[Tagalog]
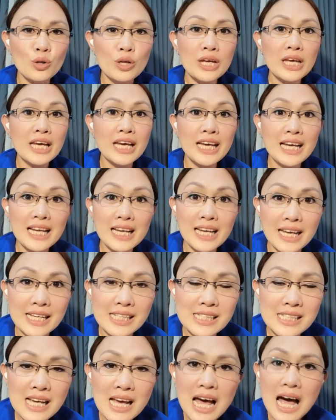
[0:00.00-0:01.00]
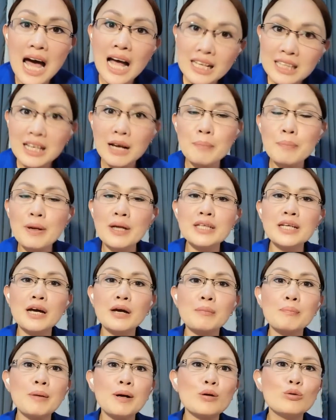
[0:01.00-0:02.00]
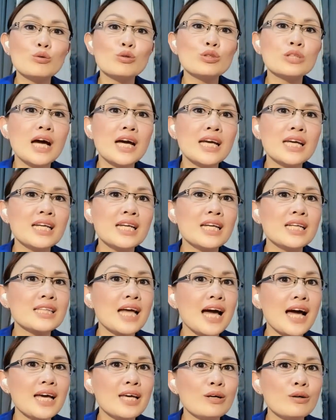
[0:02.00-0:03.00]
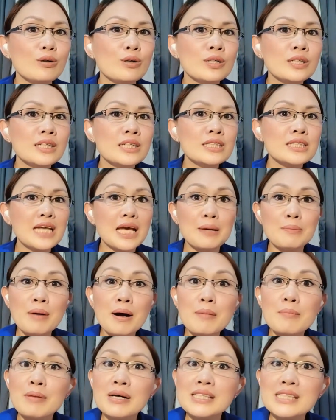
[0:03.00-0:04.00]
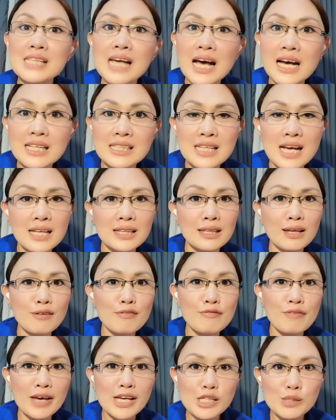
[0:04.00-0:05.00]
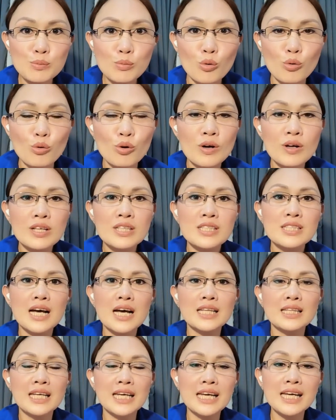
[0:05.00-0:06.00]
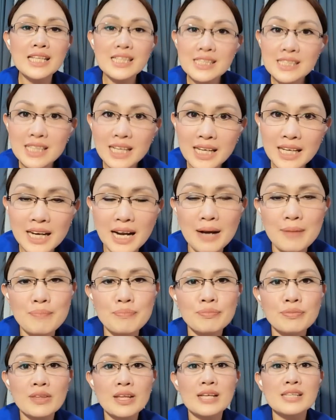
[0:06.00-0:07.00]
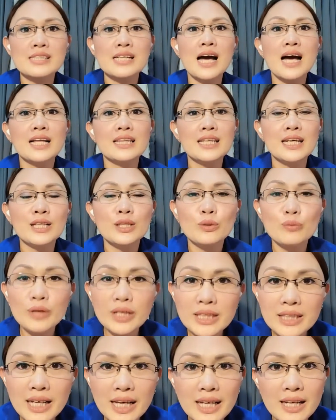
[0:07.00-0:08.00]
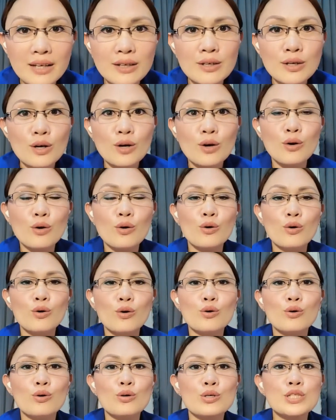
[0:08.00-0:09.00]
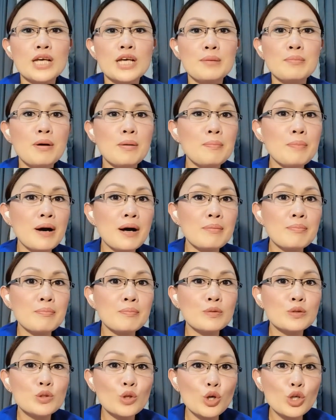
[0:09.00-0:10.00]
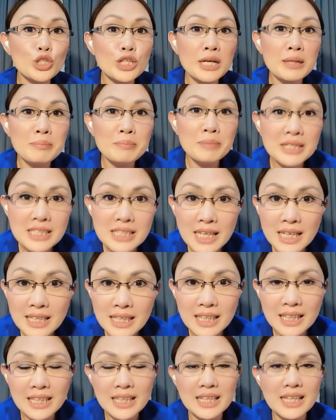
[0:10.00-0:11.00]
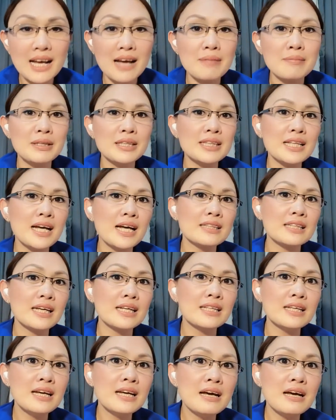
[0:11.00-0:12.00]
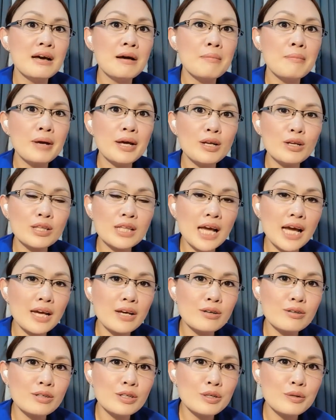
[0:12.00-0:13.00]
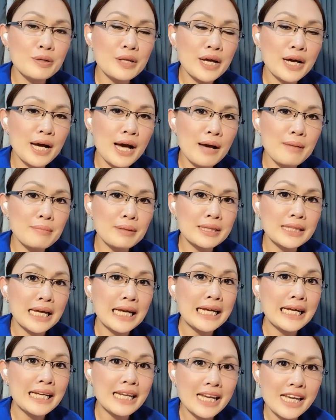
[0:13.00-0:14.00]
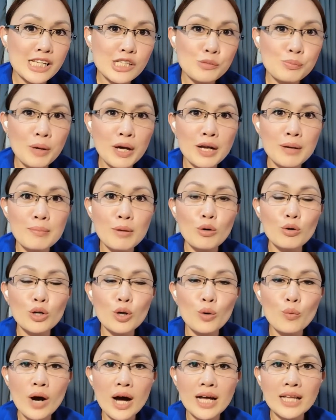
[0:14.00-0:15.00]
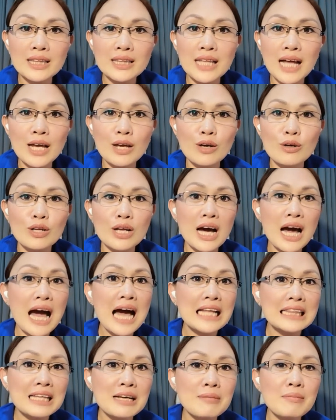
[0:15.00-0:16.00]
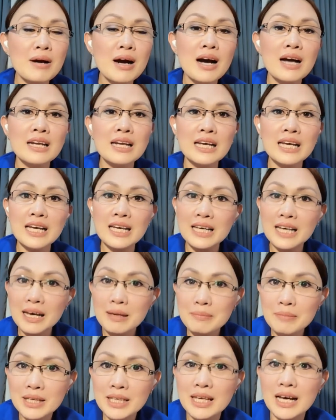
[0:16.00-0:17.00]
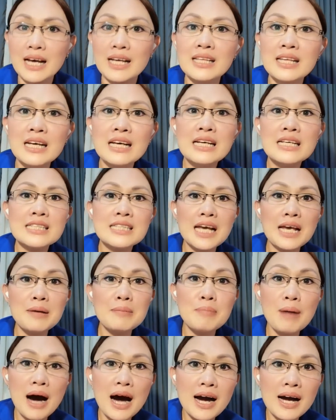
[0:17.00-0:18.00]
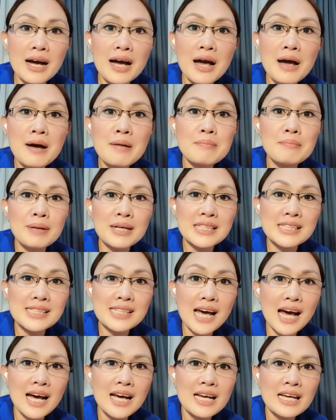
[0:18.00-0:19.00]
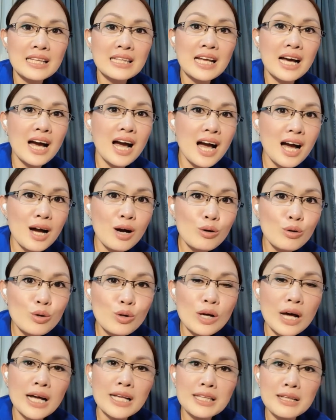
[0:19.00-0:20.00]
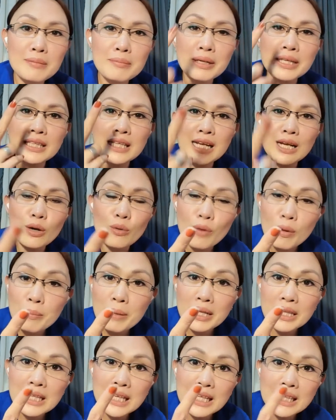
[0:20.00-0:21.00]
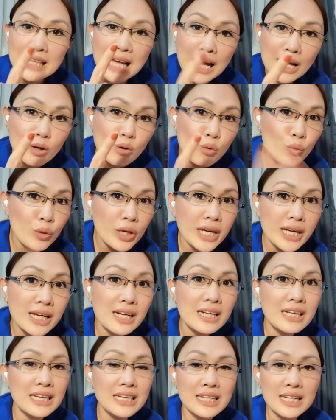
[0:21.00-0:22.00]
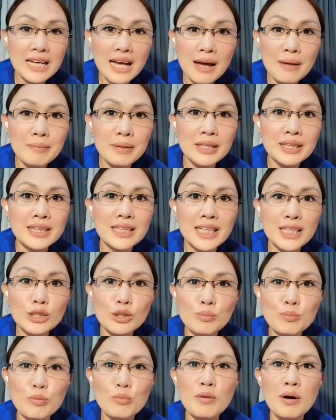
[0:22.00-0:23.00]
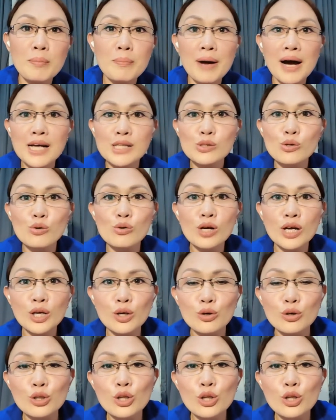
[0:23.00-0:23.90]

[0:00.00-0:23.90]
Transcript: Ingles. At kapag nakipag-ugnayan na tayo sa ibang bansa, sa ating Facebook, sa ating Instagram, sa ating Twitter, o sa iba pang social media na ginagamit natin, mayroon tayong ginagamit na Ingles para maunawaan tayo ng ating mga naging kaibigan sa ibang bansa. Nangangahulugan na may dalawa man lang tayong wikang ginagamit, dito pumapasok ngayon